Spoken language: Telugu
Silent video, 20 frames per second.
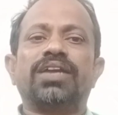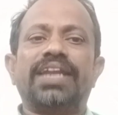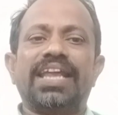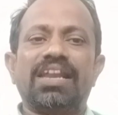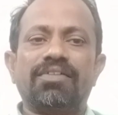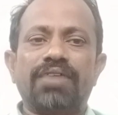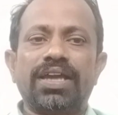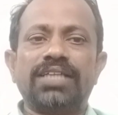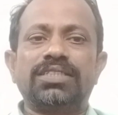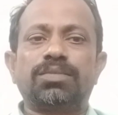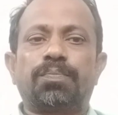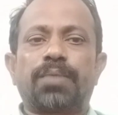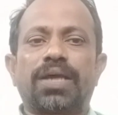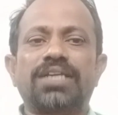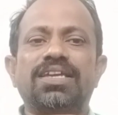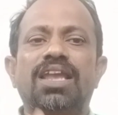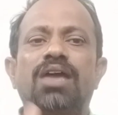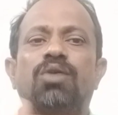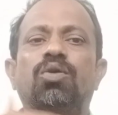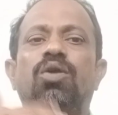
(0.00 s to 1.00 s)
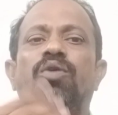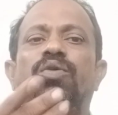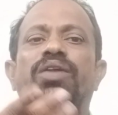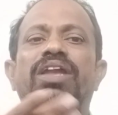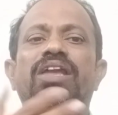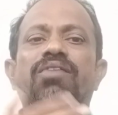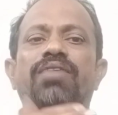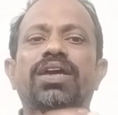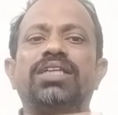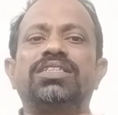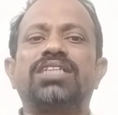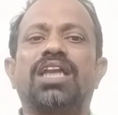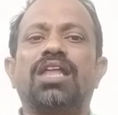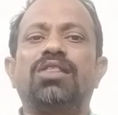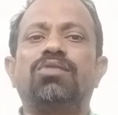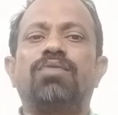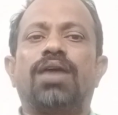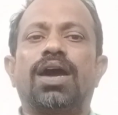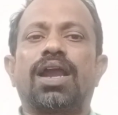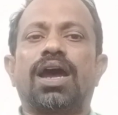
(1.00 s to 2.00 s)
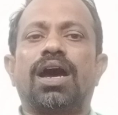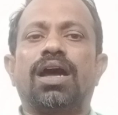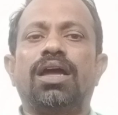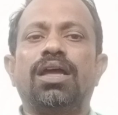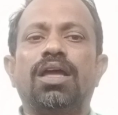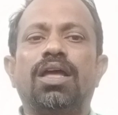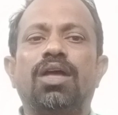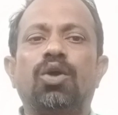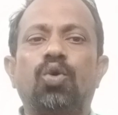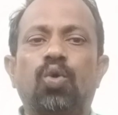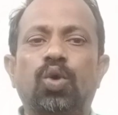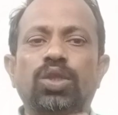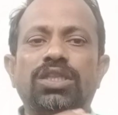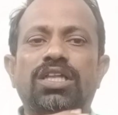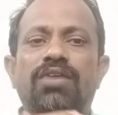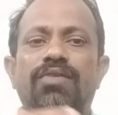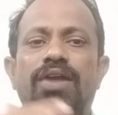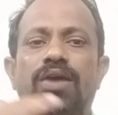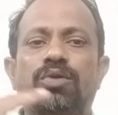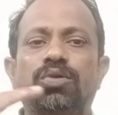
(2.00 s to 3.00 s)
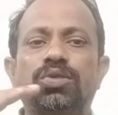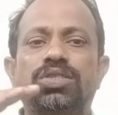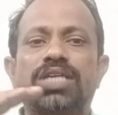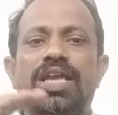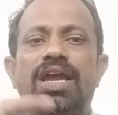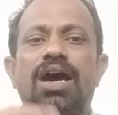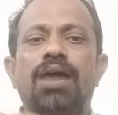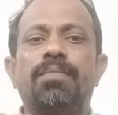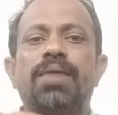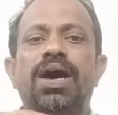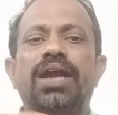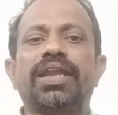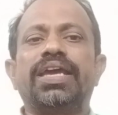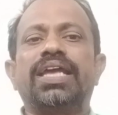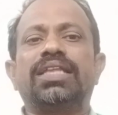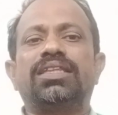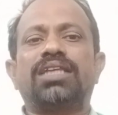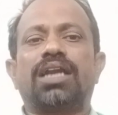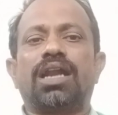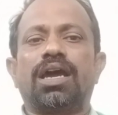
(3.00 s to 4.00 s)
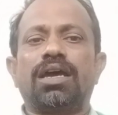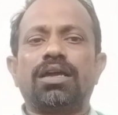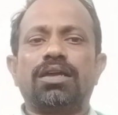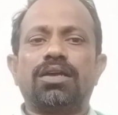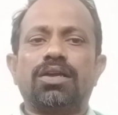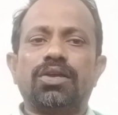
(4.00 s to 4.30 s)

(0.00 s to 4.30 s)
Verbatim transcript: నిర్వహించి ప్రజల కొరకు నిర్వహించడం ద్వారా కొంతవరకు జనాభా నియంత్రణ